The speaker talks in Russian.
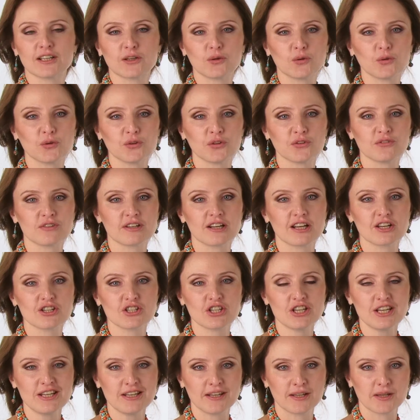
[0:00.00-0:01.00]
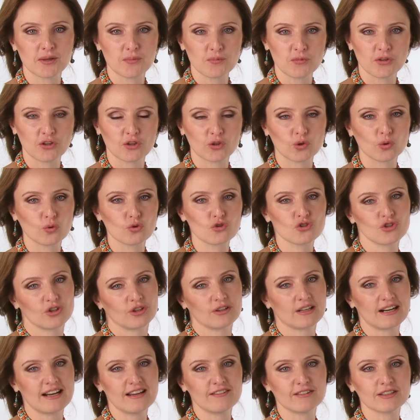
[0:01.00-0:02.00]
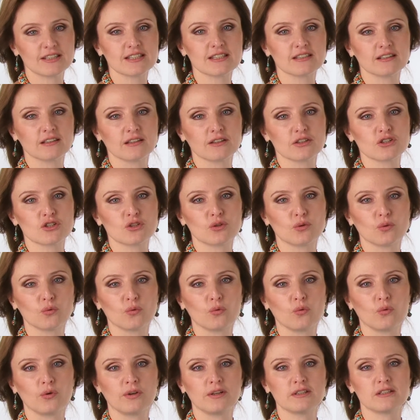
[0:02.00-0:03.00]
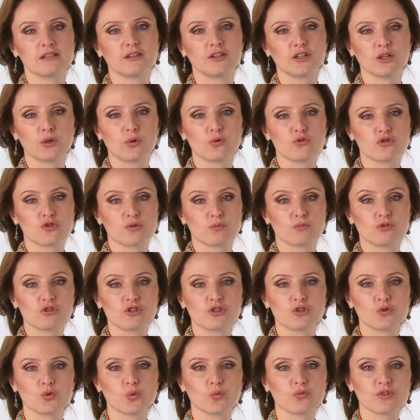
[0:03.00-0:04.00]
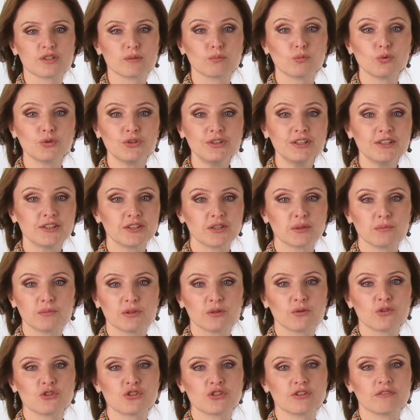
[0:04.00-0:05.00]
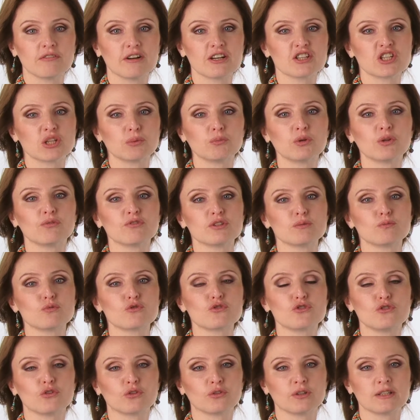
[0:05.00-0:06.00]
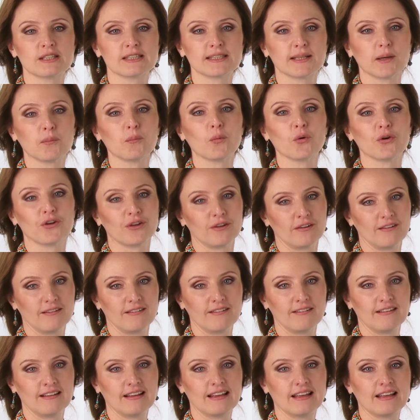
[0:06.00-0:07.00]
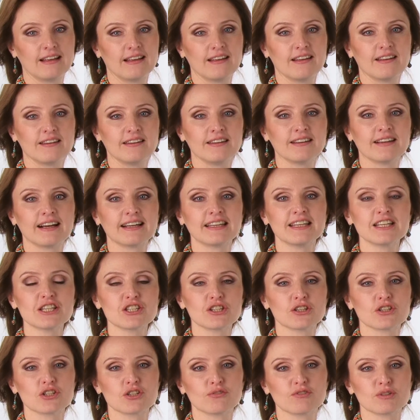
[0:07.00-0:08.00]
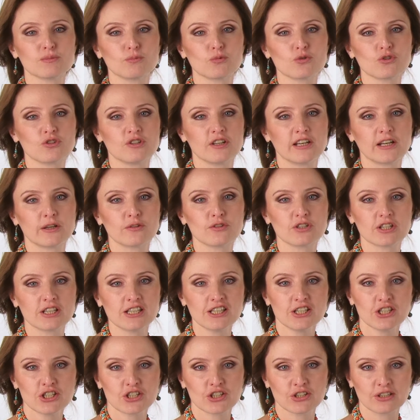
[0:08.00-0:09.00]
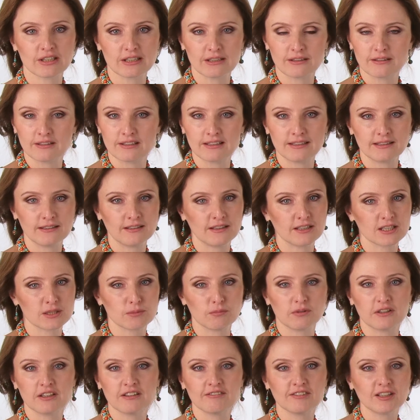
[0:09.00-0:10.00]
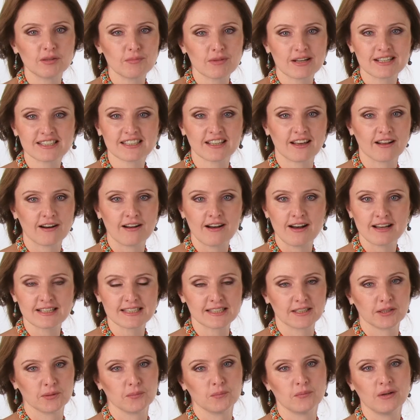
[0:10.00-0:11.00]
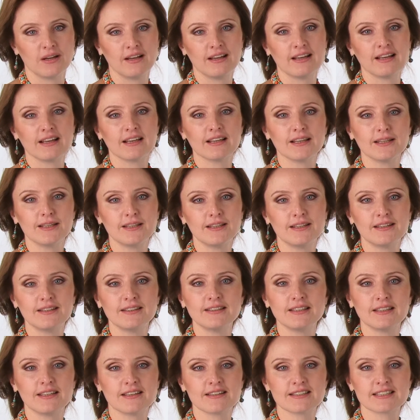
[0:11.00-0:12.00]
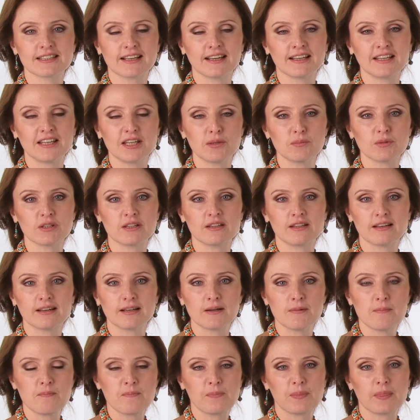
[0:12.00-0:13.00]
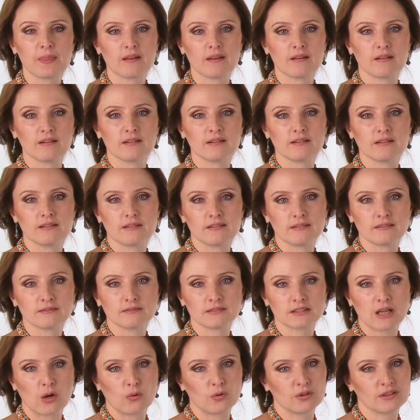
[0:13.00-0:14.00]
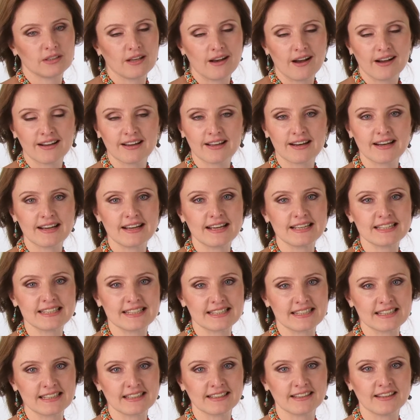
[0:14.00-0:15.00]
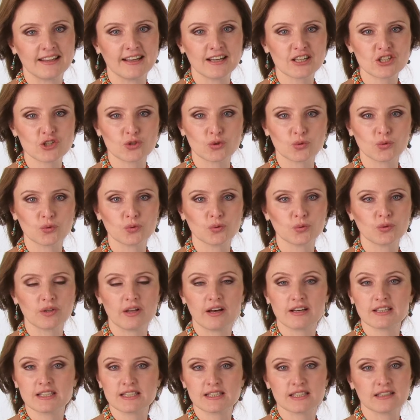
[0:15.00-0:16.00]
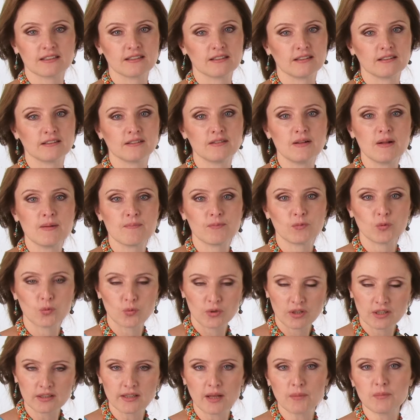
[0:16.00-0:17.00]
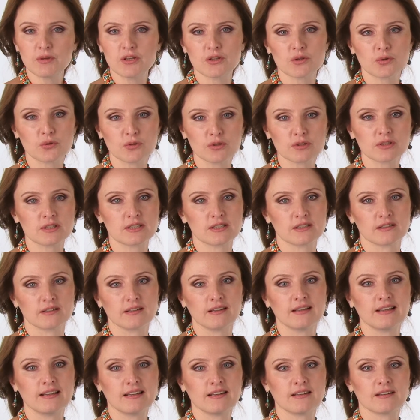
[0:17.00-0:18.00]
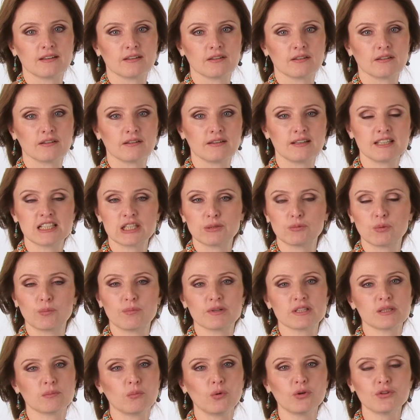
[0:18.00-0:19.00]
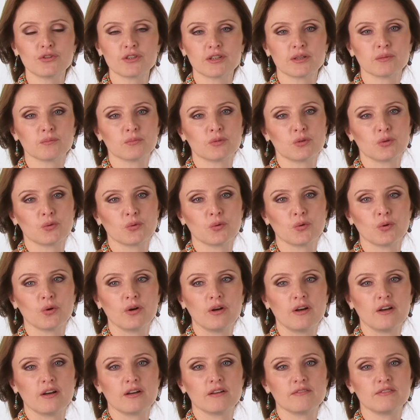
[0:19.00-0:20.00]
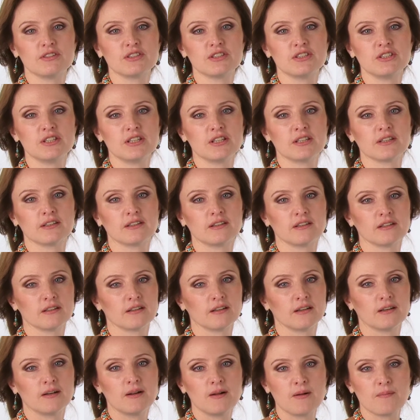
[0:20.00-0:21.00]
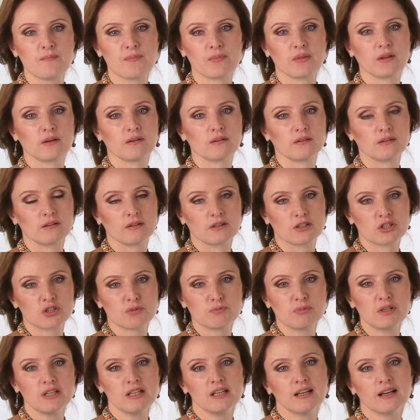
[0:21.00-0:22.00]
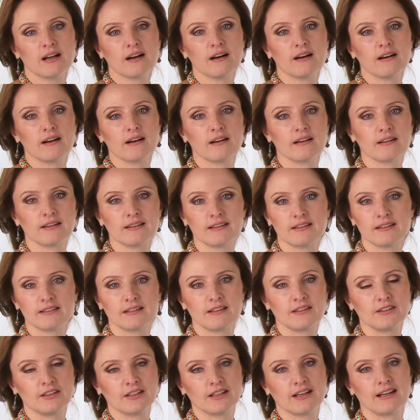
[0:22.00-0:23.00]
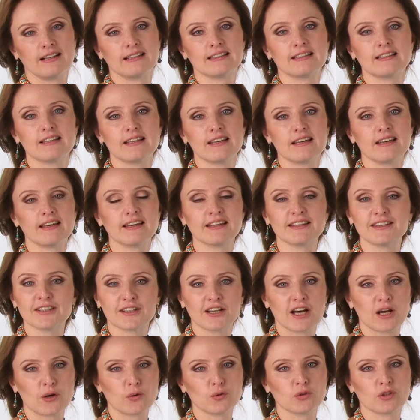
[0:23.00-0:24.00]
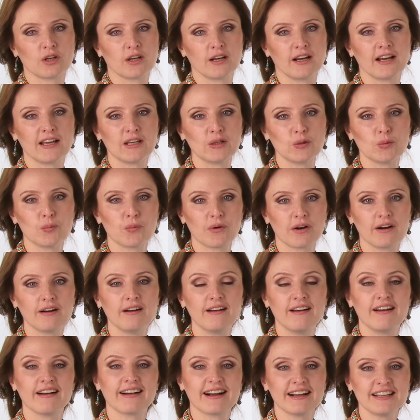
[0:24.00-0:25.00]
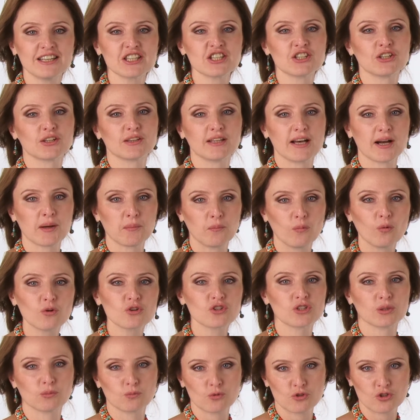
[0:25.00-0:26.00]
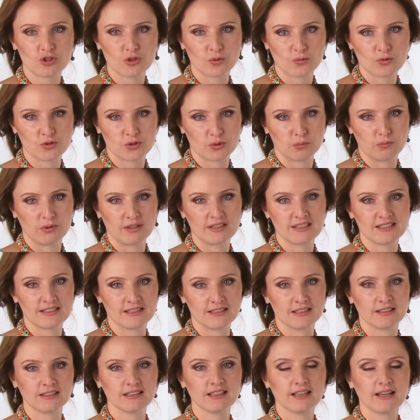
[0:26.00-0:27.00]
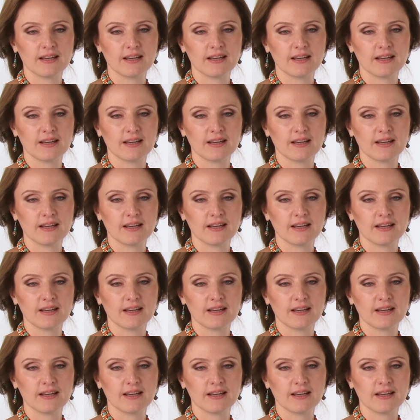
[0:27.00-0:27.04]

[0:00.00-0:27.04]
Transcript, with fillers: такое выражение, мне оно очень нравится, что если ты хочешь мужчину возбудить, тебе очень важно быть возбужденной самой. И, конечно же, возбуждают женщины не с боевым раскрасом и не с какими-то э, с какой-то агрессией, да, что у нас э, ну, рекламируется. Если мы посмотрим, то везде это Э, шпилька, это декольте, это короткая юбка. Конечно, так можно мужчину соблазнить,